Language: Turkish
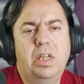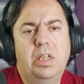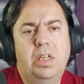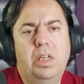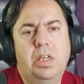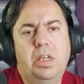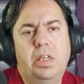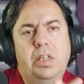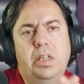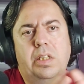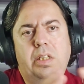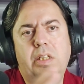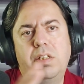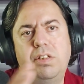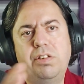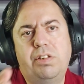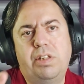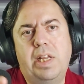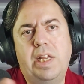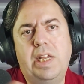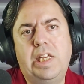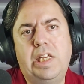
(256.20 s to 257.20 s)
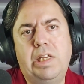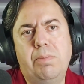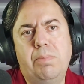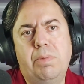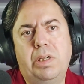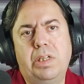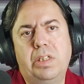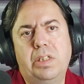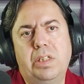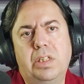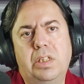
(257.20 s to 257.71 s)
E, ya da işte Ekim
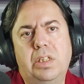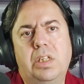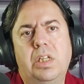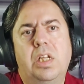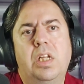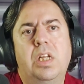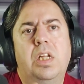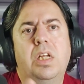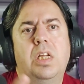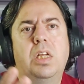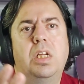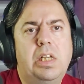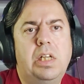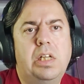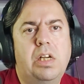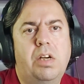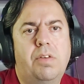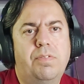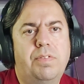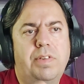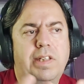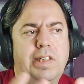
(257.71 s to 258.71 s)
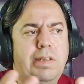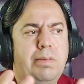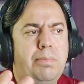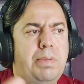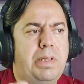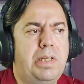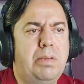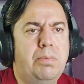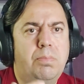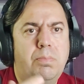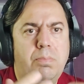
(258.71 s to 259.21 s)
ayının ilk haftası
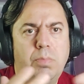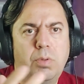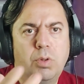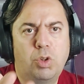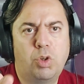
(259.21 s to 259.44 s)
benim